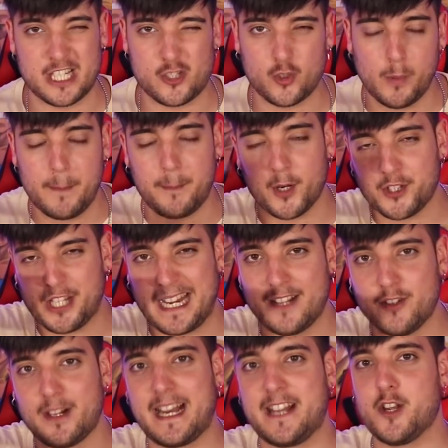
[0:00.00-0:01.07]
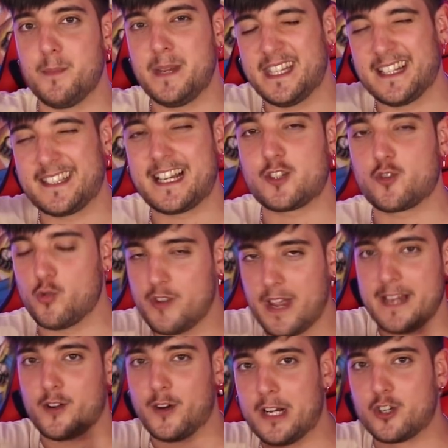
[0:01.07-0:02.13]
Estuve protegiendo a Naomi detrás suya
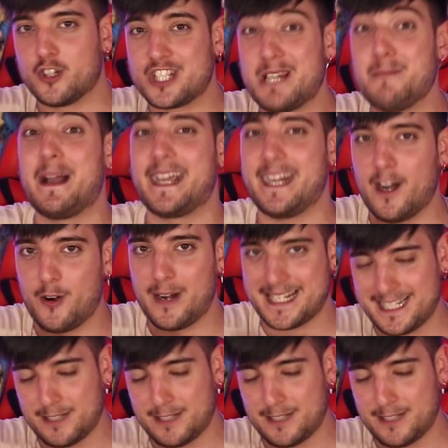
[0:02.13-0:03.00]
ahí con el coche, imaginaros la